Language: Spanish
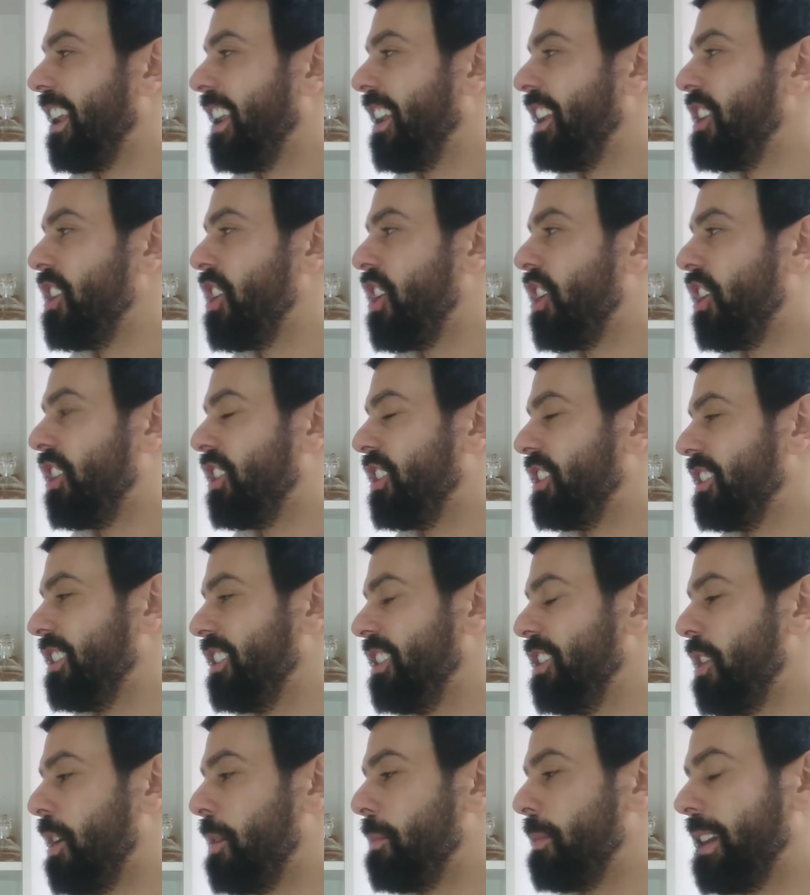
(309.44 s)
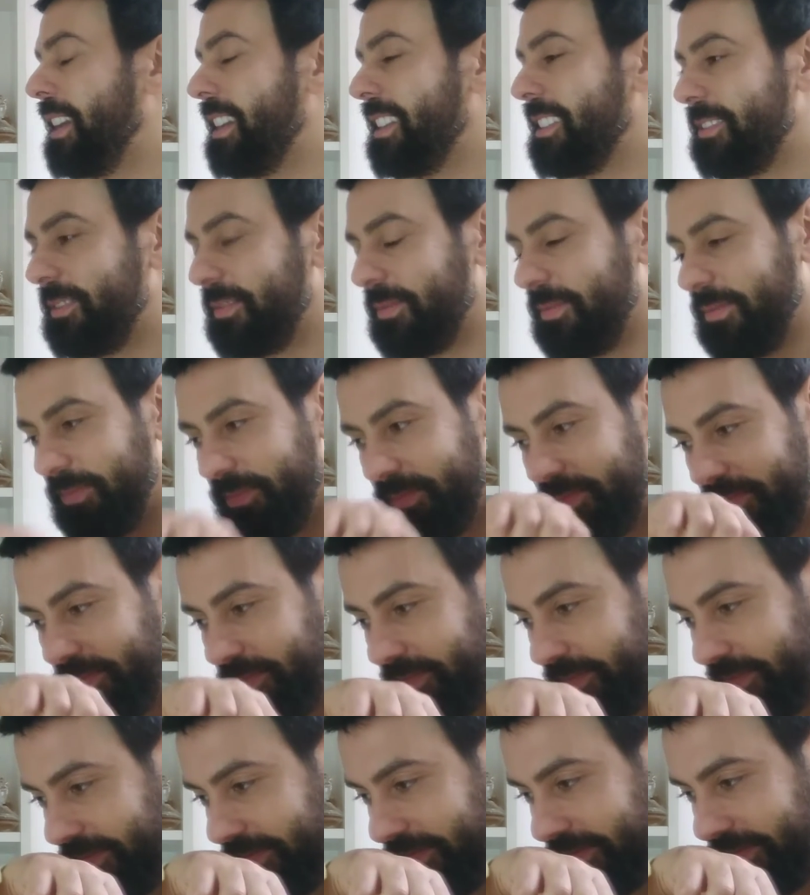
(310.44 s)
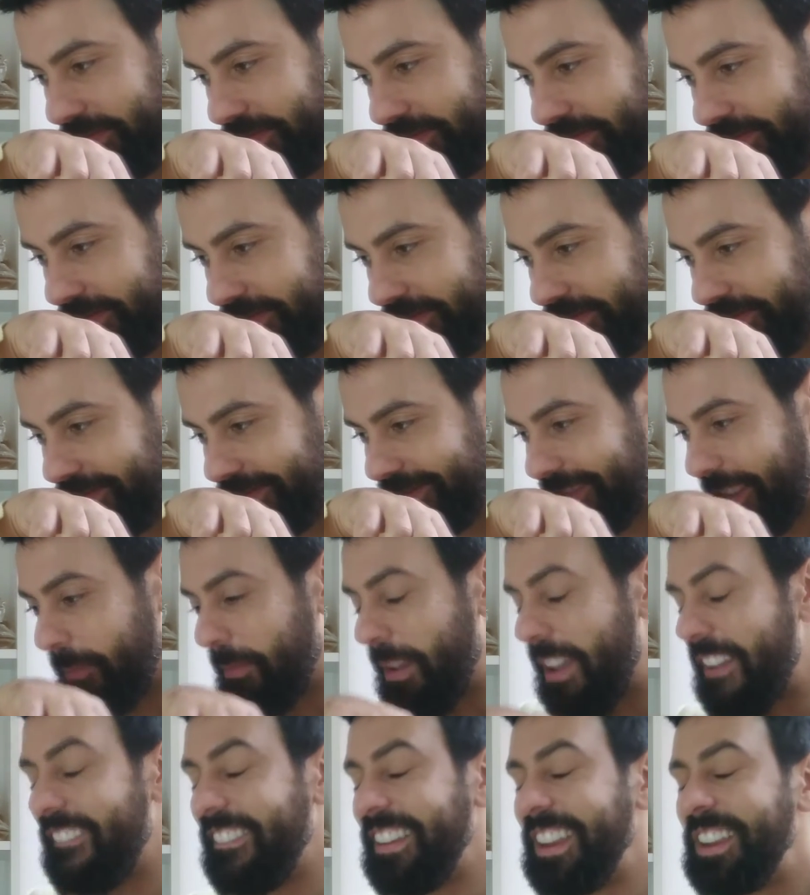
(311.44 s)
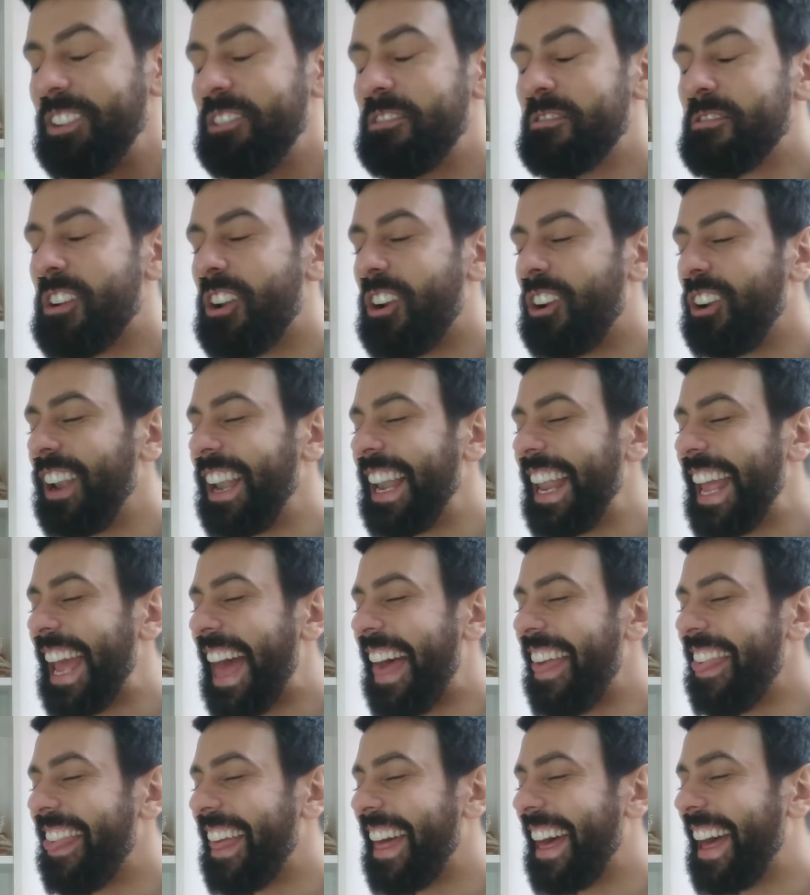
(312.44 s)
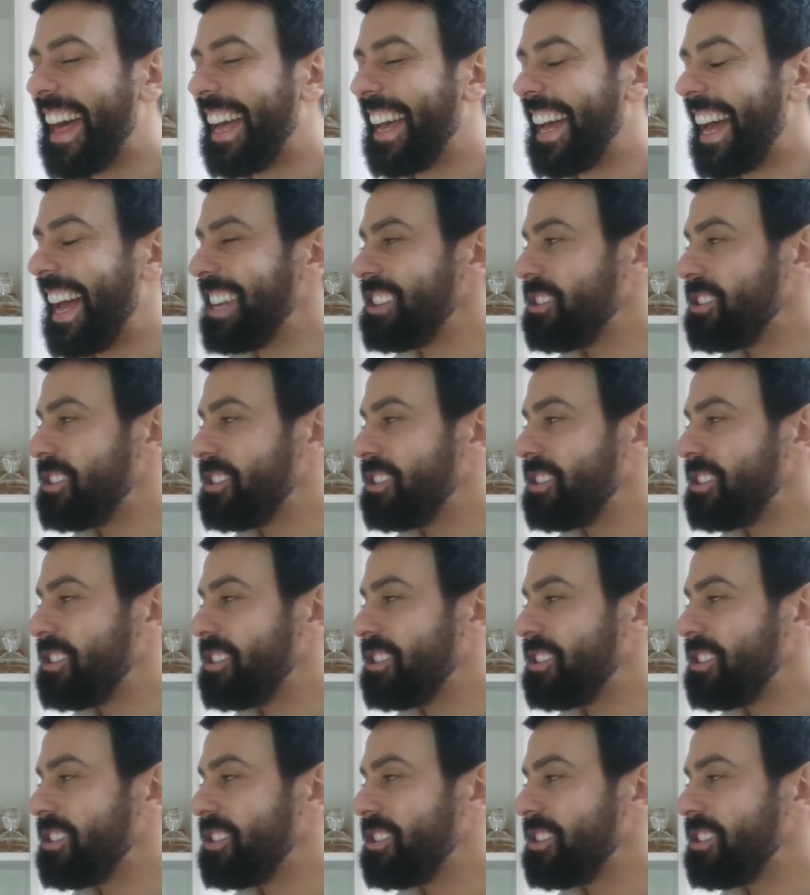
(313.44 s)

No, lo amé. Me vino una oleada.